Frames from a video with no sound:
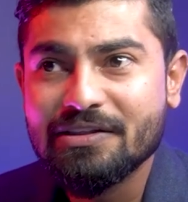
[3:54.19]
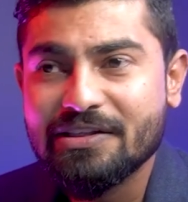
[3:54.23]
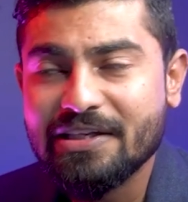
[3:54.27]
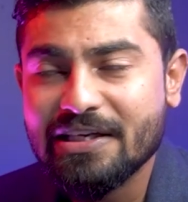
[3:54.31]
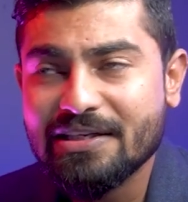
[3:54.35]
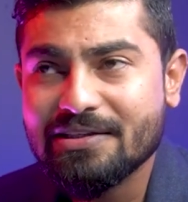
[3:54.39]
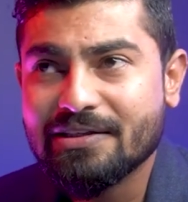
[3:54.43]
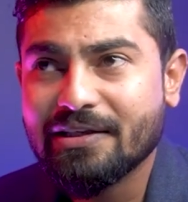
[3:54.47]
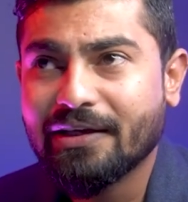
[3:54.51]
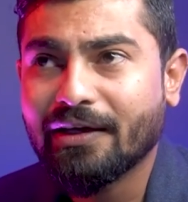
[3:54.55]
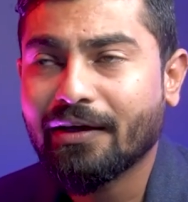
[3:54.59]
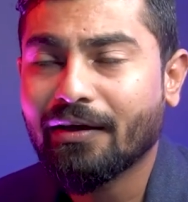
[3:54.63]

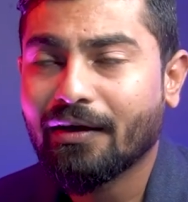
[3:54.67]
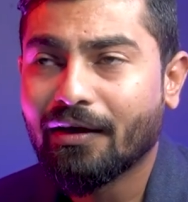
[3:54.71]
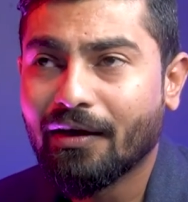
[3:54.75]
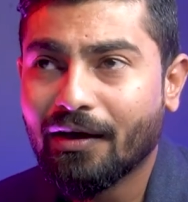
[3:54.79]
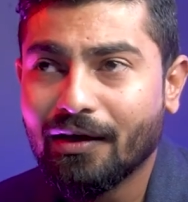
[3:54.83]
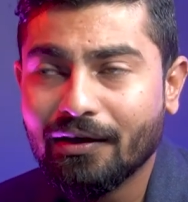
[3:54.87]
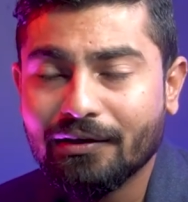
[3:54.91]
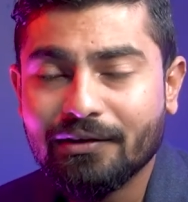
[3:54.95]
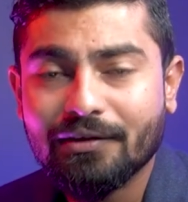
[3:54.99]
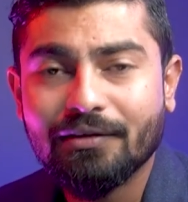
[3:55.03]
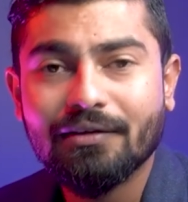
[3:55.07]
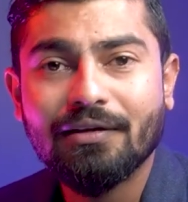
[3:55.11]
जैसे
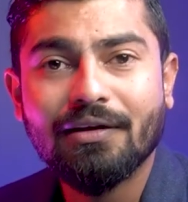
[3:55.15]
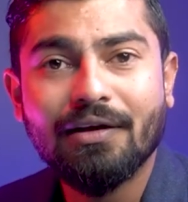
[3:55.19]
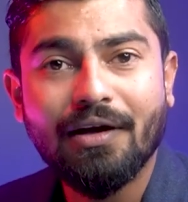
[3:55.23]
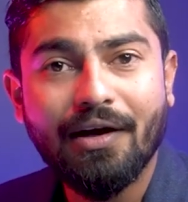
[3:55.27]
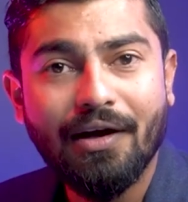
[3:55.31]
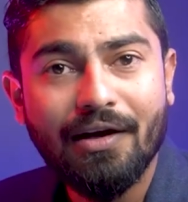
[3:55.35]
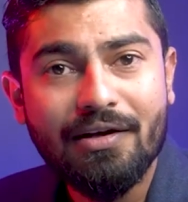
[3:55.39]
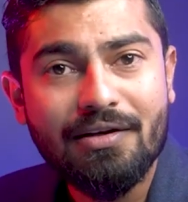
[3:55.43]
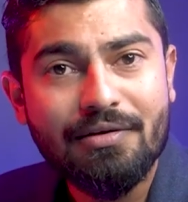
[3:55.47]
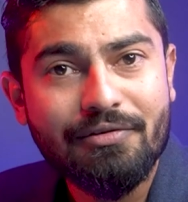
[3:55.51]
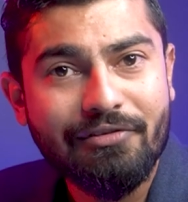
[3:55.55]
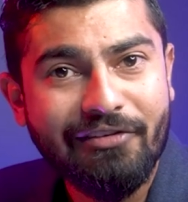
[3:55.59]
हर
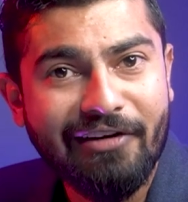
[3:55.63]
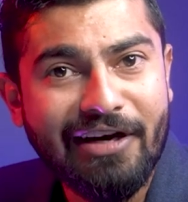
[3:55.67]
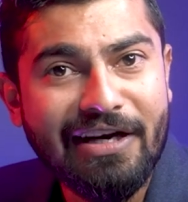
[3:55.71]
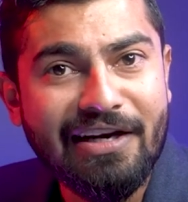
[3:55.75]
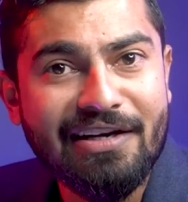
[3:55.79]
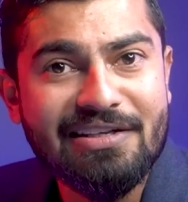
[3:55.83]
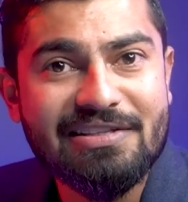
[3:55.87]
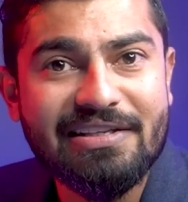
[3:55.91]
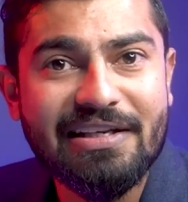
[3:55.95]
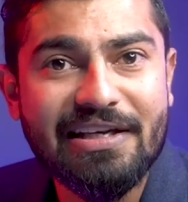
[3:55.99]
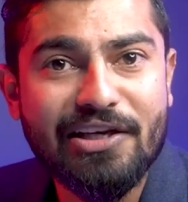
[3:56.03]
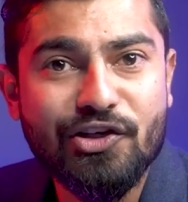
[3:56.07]
हर
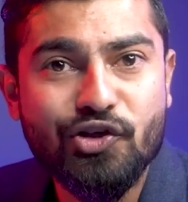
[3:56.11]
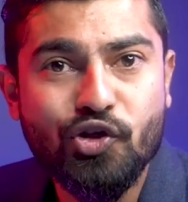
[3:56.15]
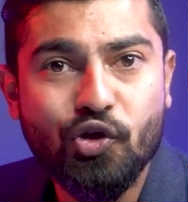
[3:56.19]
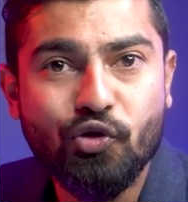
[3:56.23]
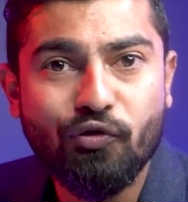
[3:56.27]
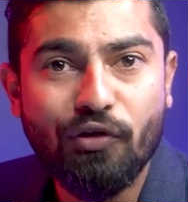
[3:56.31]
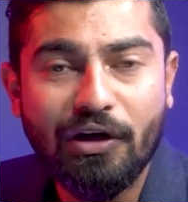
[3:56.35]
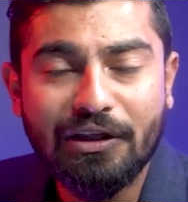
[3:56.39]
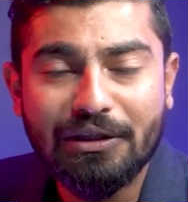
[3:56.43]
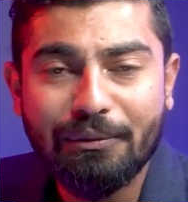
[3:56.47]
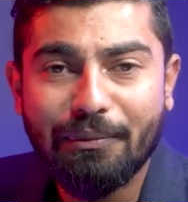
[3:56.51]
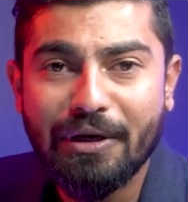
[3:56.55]
फैंटेसी की
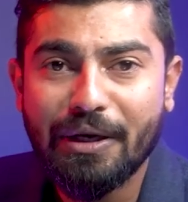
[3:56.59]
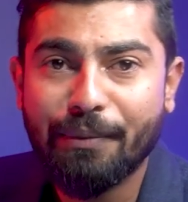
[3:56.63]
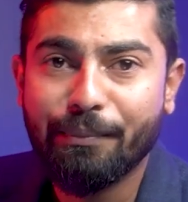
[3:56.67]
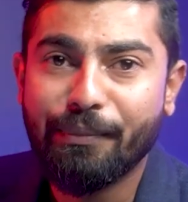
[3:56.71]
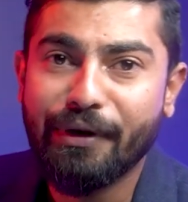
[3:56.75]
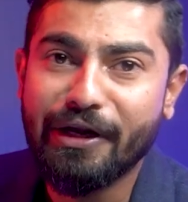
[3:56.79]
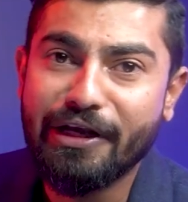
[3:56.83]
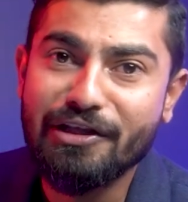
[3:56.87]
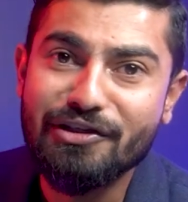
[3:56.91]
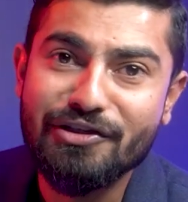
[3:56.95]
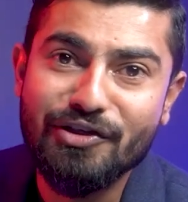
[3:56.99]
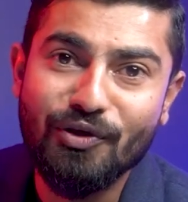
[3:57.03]
शुरुआत हमारे
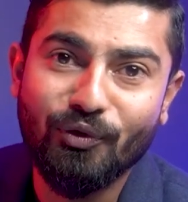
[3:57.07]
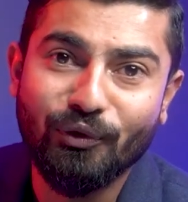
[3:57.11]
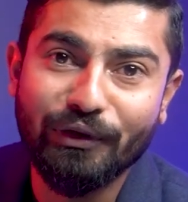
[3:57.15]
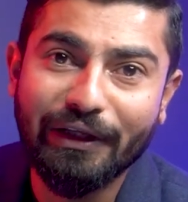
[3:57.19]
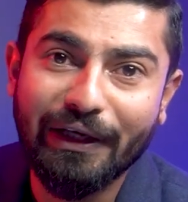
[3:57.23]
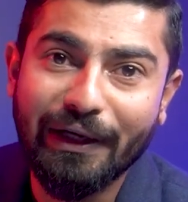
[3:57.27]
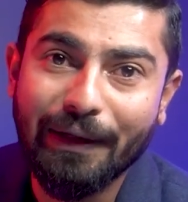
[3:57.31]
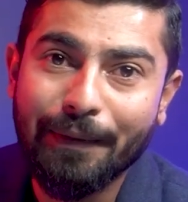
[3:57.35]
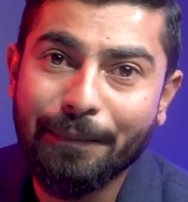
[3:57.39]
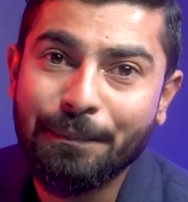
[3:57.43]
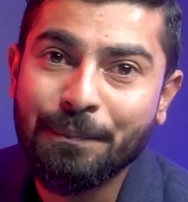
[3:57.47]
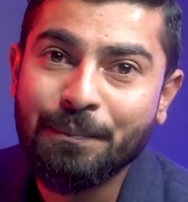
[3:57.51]
ब्रेन से
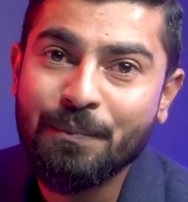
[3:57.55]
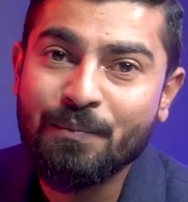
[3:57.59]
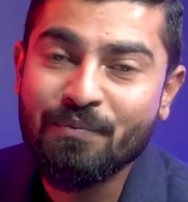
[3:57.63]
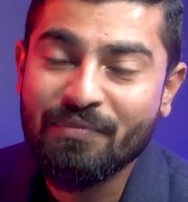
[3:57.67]
होती है